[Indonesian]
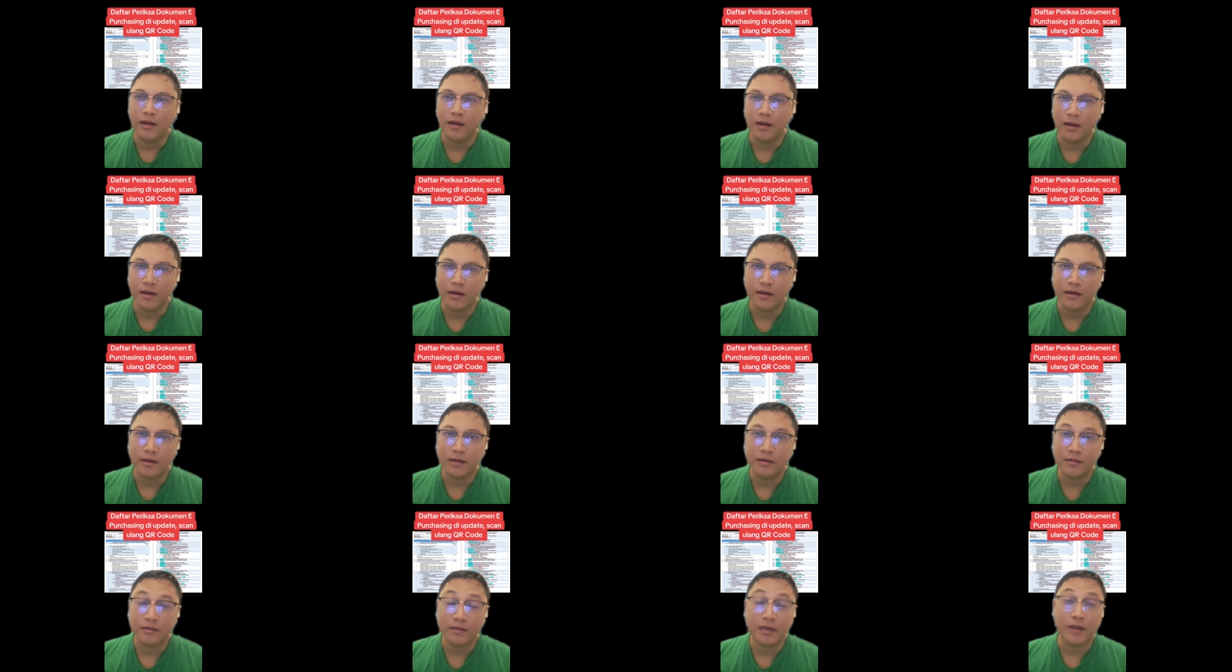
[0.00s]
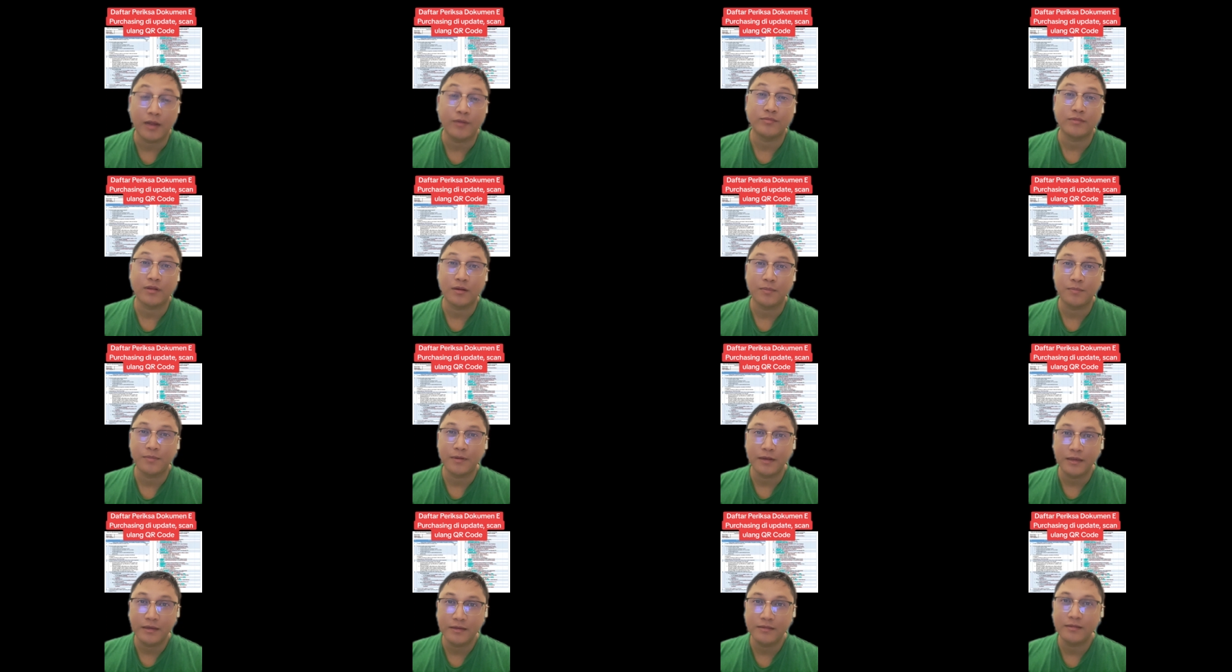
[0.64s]
eh,
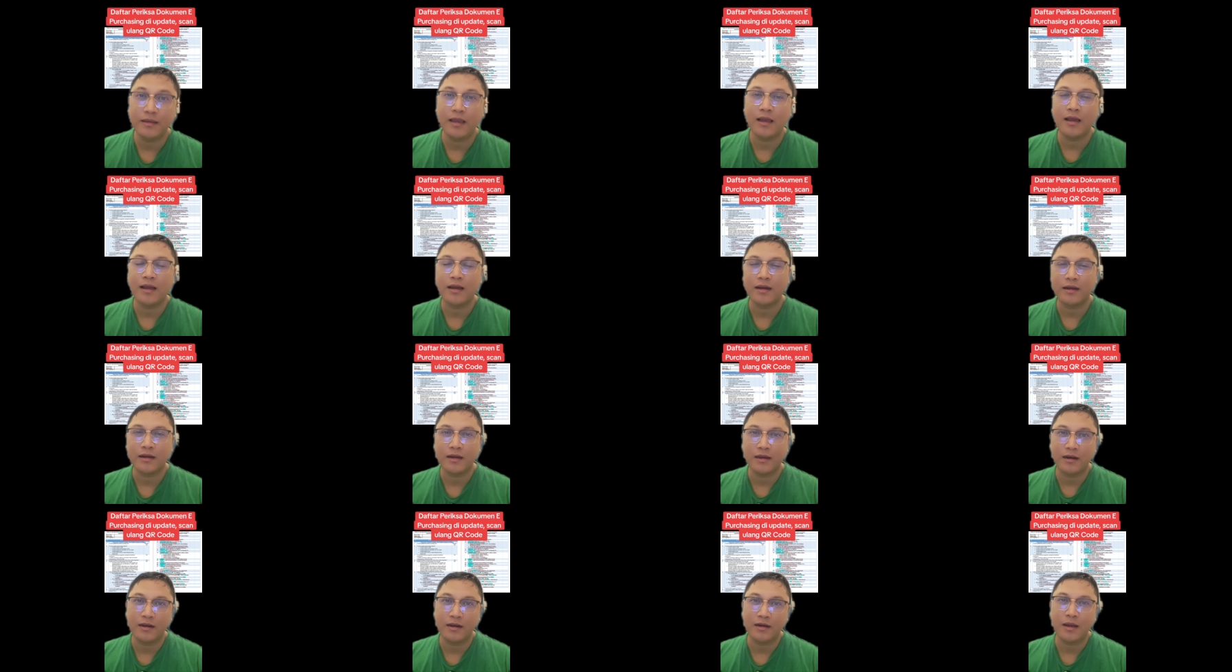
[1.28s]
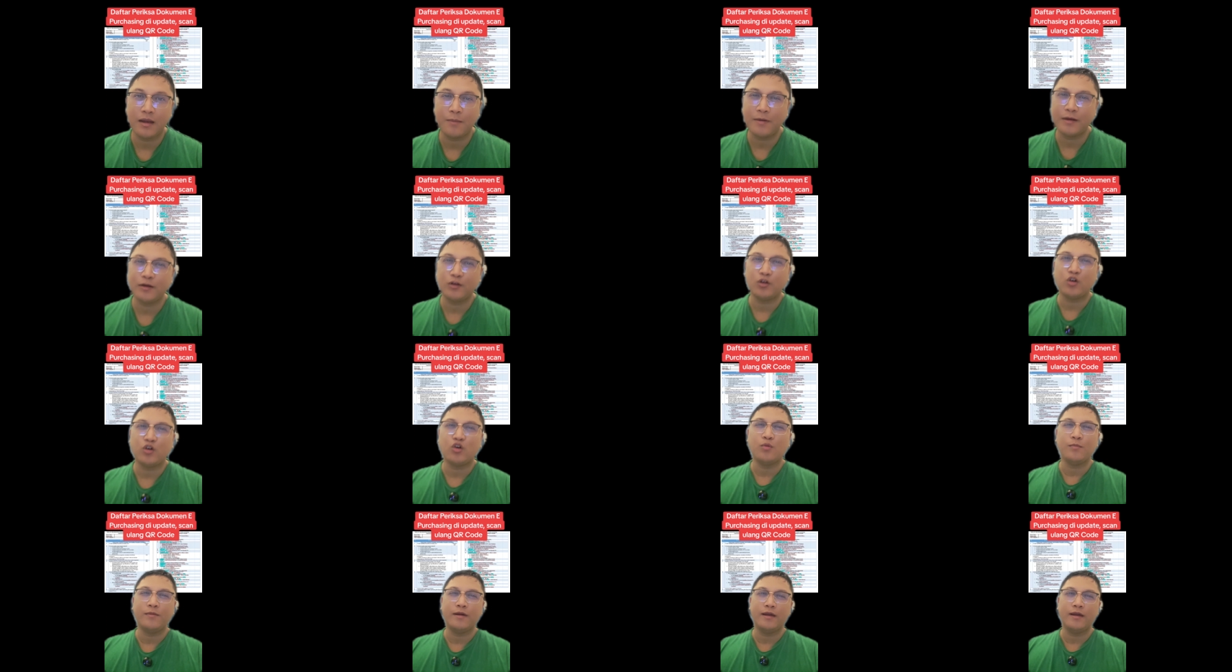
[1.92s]
daftar periksa kelengkapan
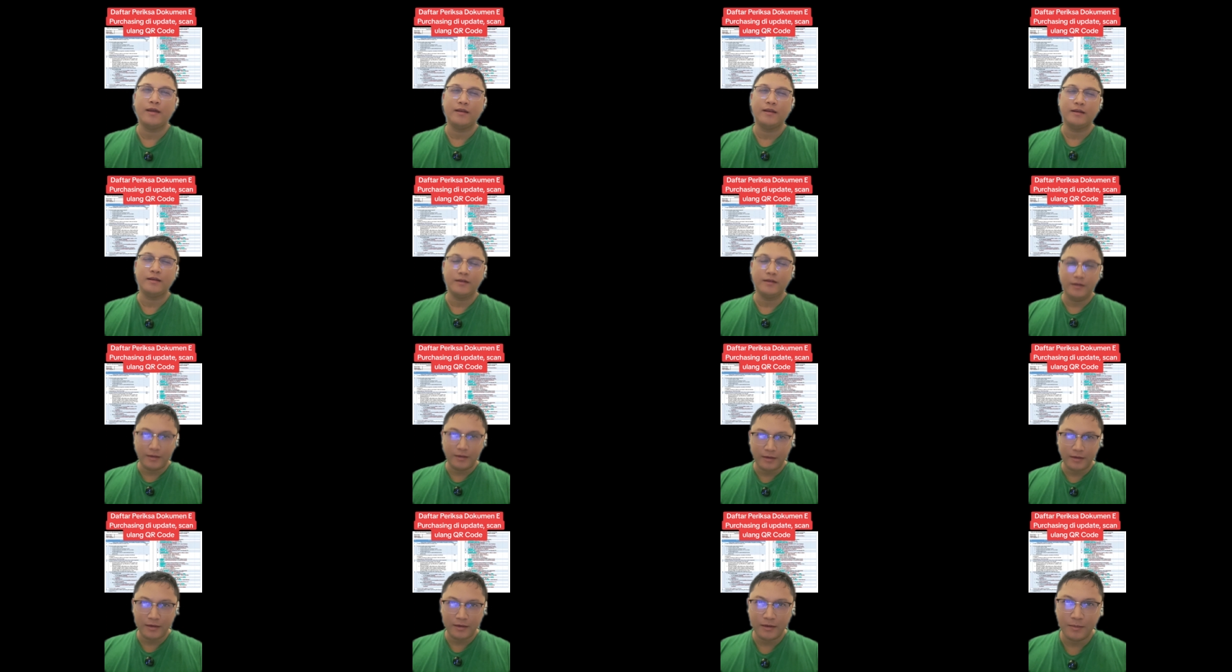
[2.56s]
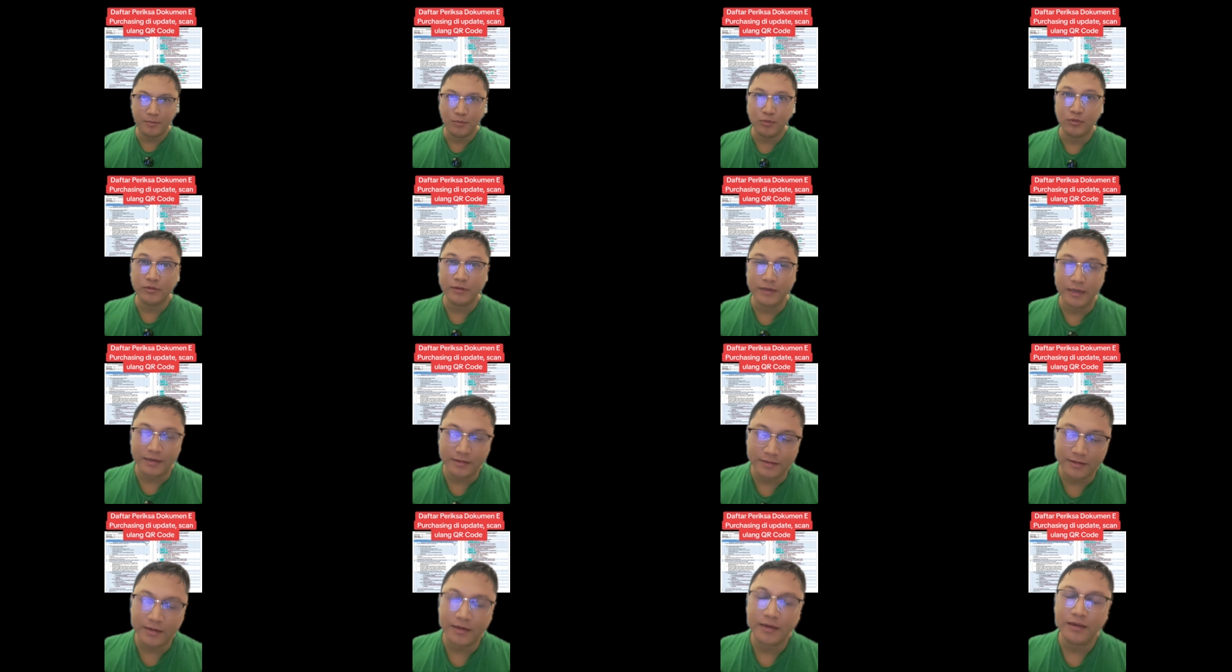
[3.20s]
dokumen
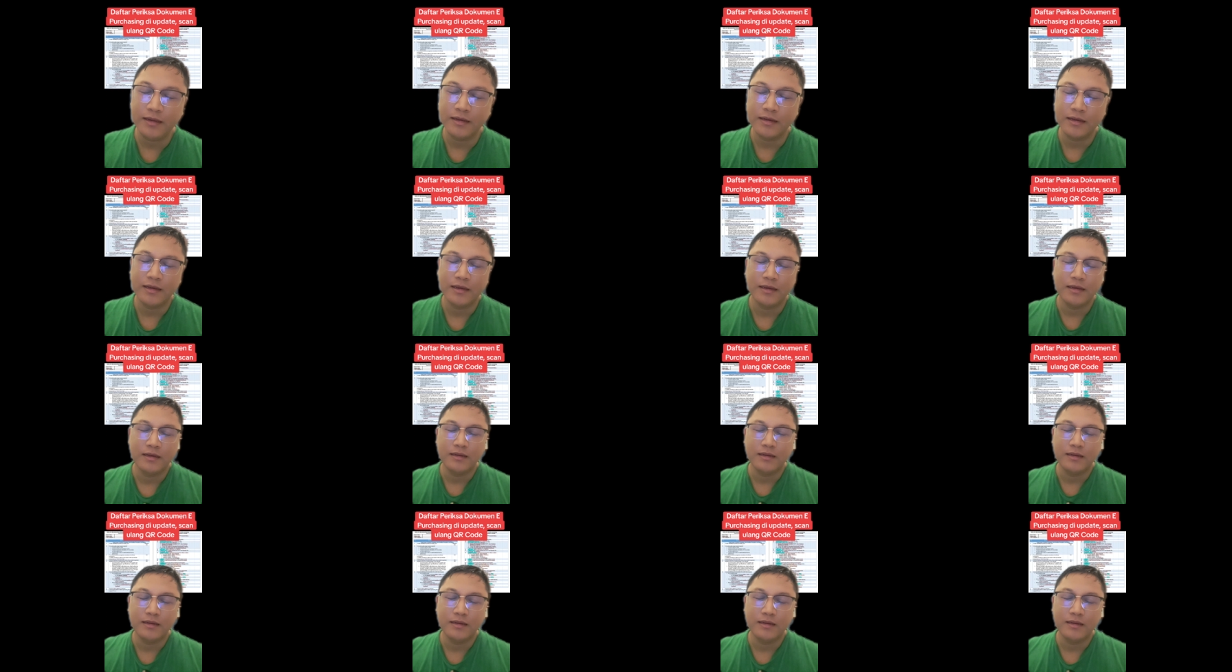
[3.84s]
e-purchasing,